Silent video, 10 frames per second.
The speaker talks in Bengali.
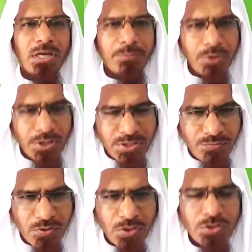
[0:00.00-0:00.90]
এবং এটি
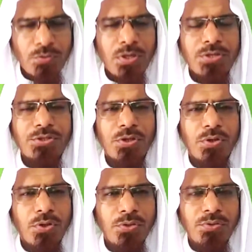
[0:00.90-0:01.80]
ফরজ হওয়ার
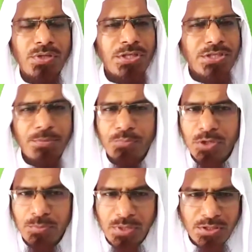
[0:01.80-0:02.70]
জন্য নেশাব
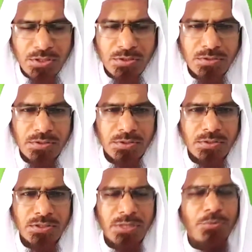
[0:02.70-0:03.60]
পরিমাণ
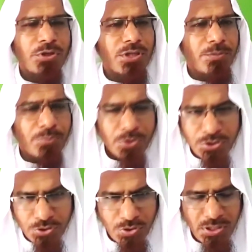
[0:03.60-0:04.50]
সামর্থ্যের
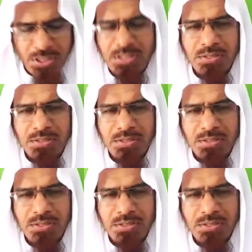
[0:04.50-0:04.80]
প্রয়োজন নেই